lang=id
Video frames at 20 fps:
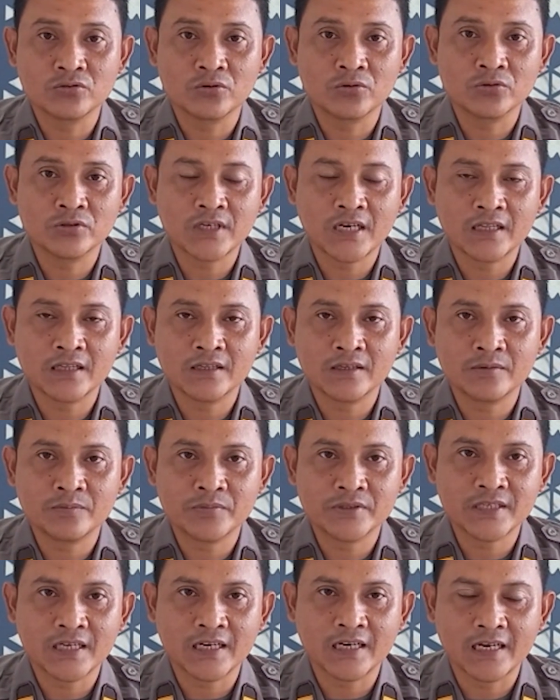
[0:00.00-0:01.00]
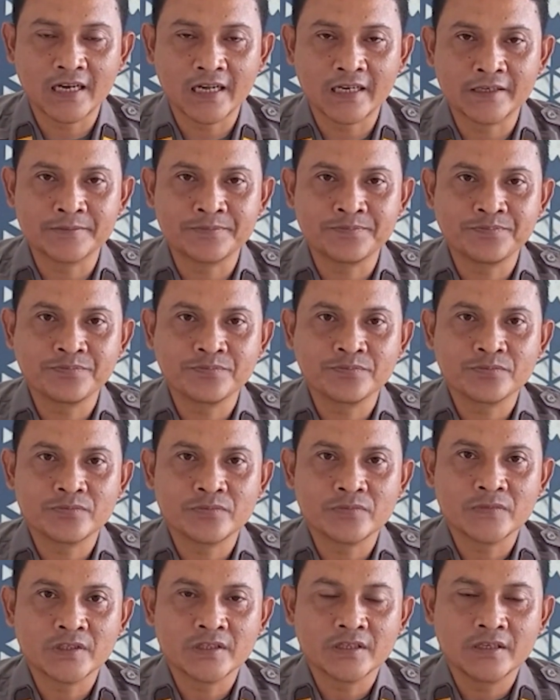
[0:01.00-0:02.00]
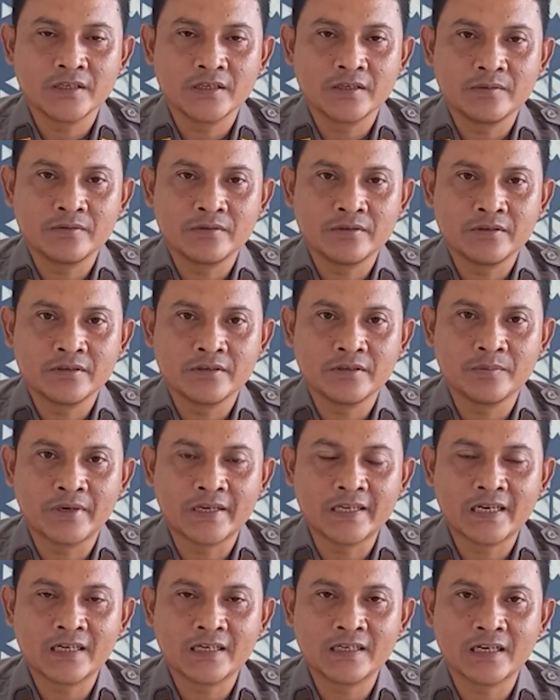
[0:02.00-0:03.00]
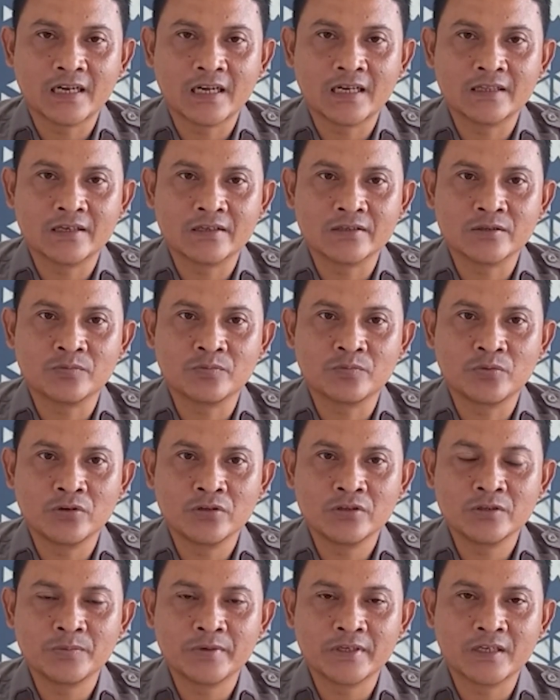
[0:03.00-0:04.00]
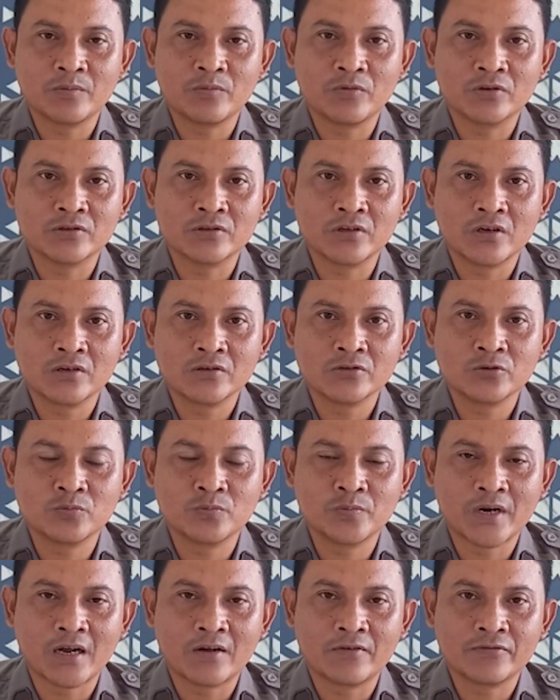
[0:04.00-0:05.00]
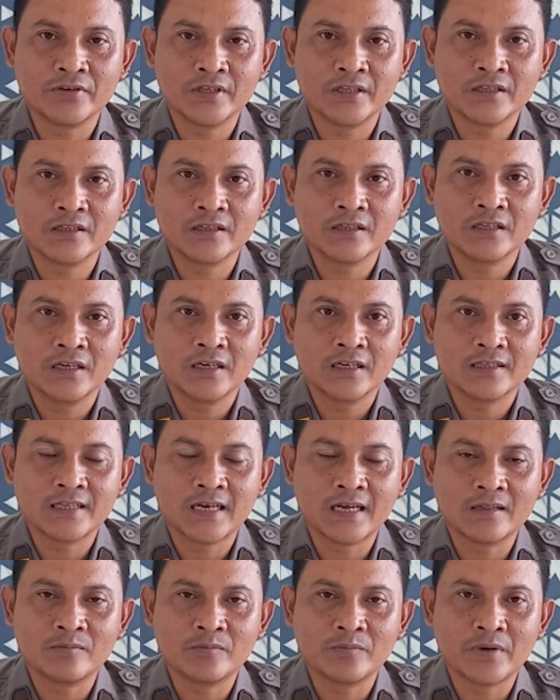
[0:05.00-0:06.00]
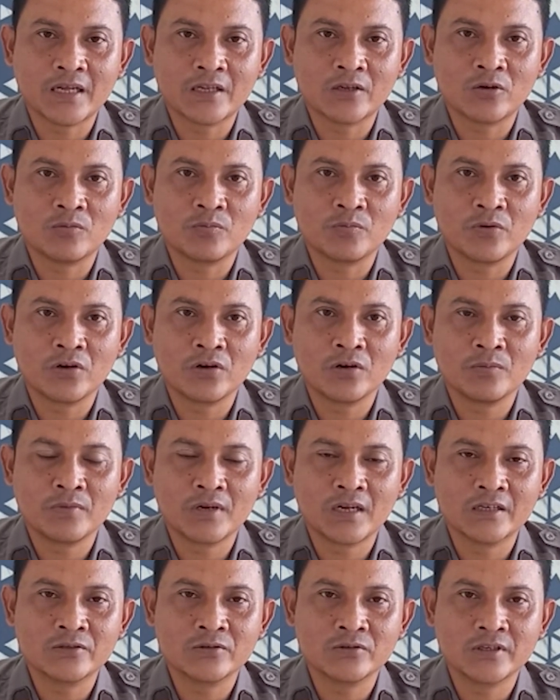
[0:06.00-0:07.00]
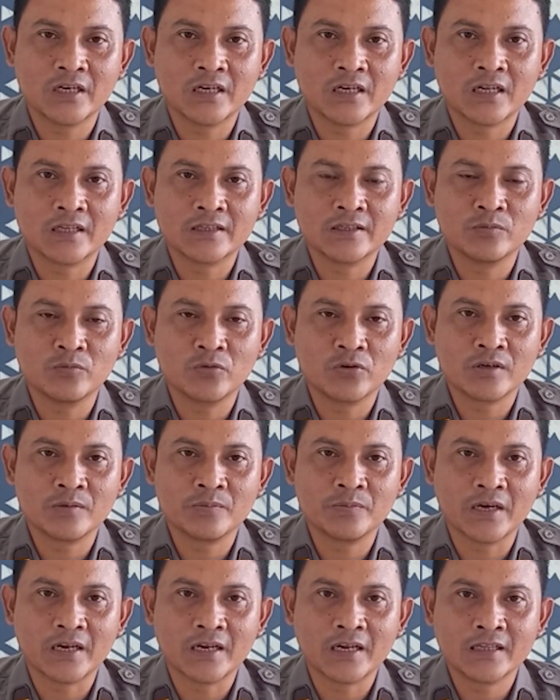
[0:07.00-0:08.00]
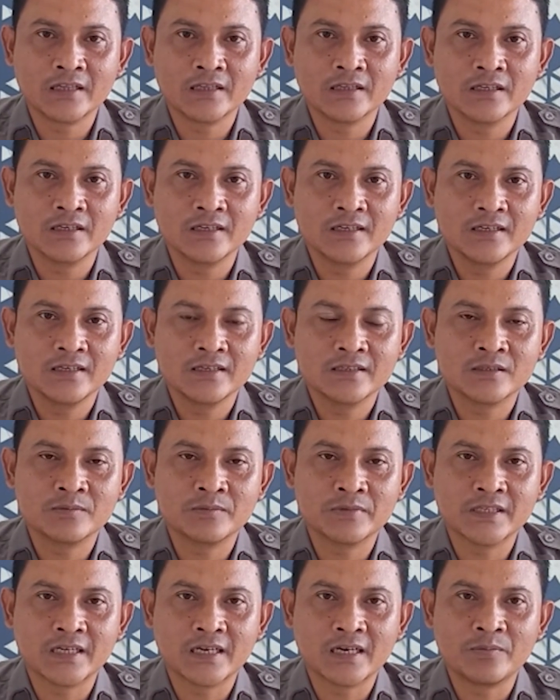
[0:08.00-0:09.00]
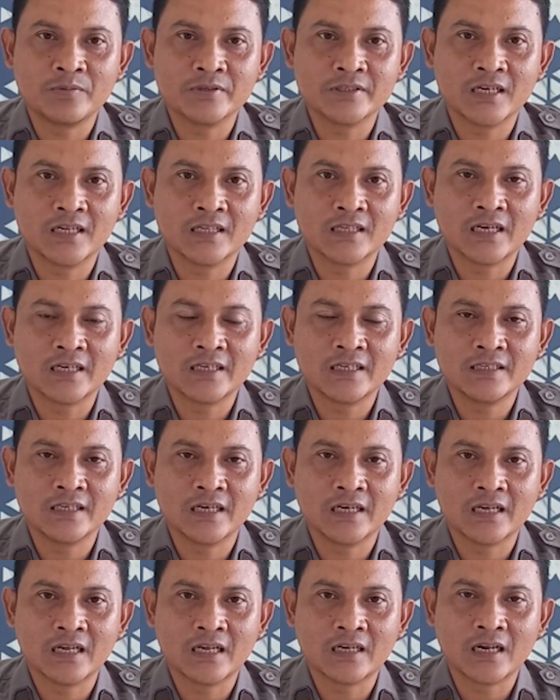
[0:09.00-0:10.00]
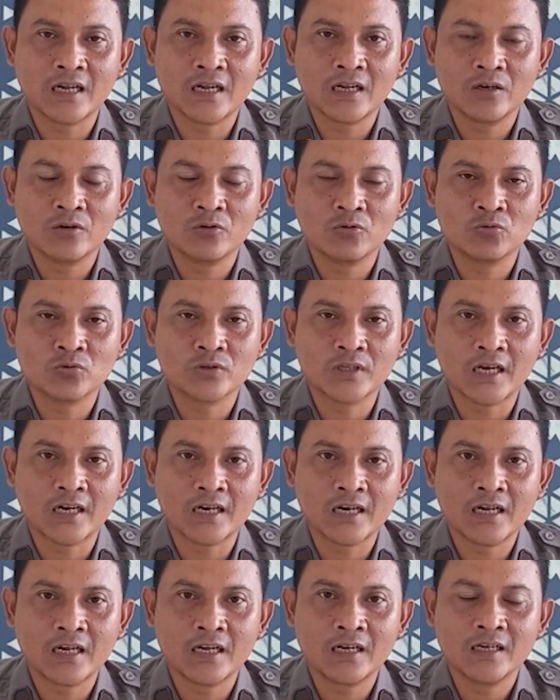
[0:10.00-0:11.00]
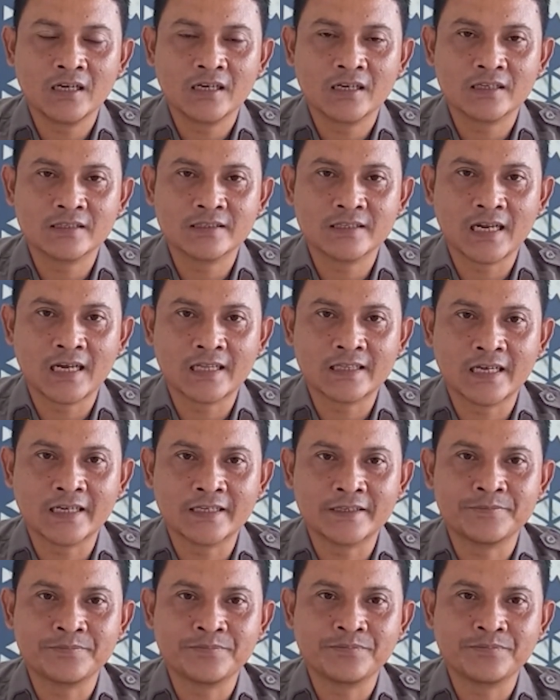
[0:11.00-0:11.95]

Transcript: jurusan Pesanggaran di mana kendaraan tersebut sepeda motor Supra Fit tanpa nopol melaju dari arah timur ke barat sementara pejalan kaki dari arah utara ke selatan